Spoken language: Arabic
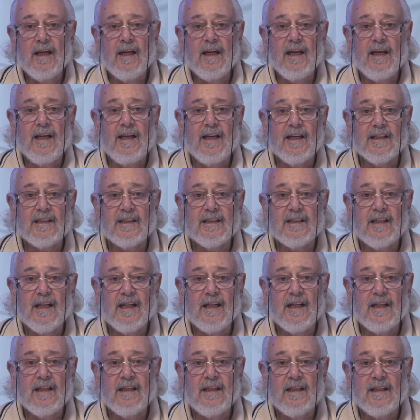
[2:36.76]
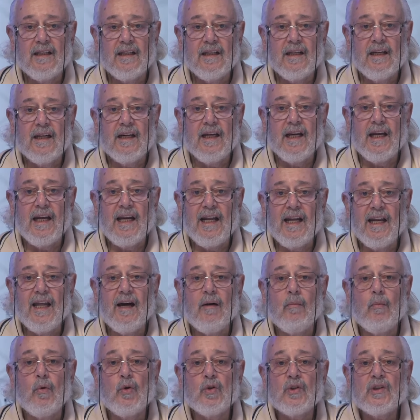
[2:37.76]
يستند إلى
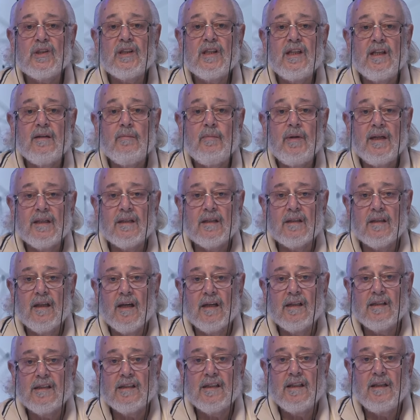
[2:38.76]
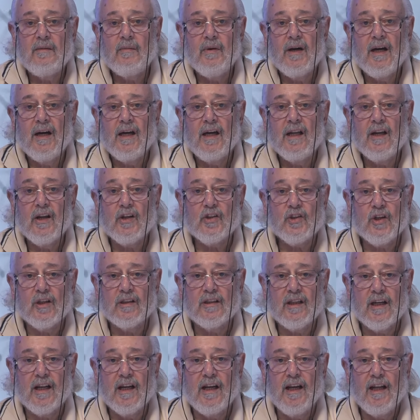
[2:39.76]
مصيبة تقسيمها إلى
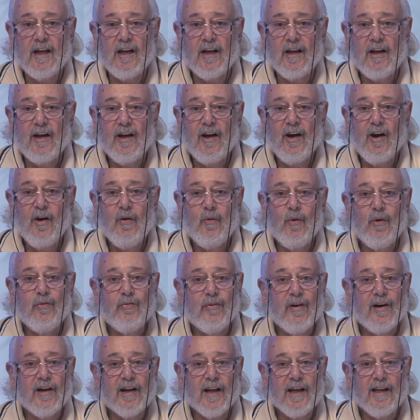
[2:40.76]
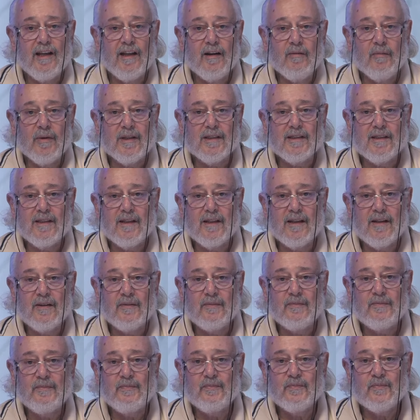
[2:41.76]
شطرين وفق رأي المصدر
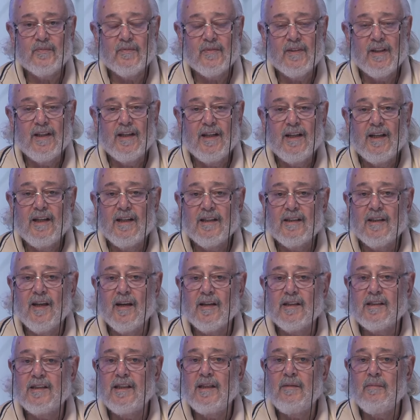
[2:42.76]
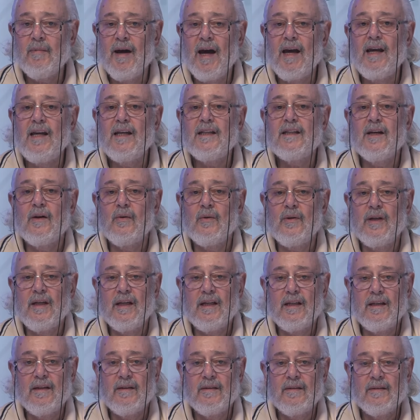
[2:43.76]
تقسيم أي دولة
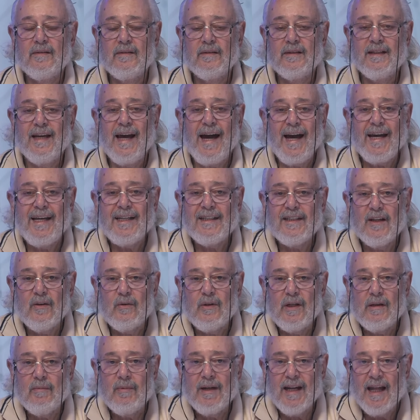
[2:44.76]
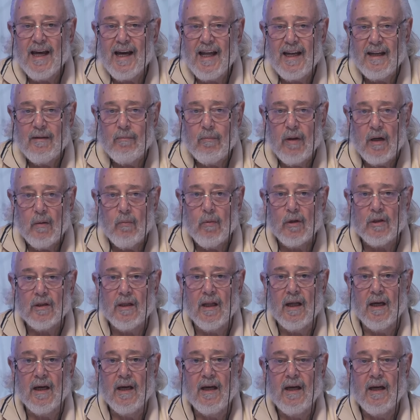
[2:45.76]
أي دولة بالعالم بالمطلق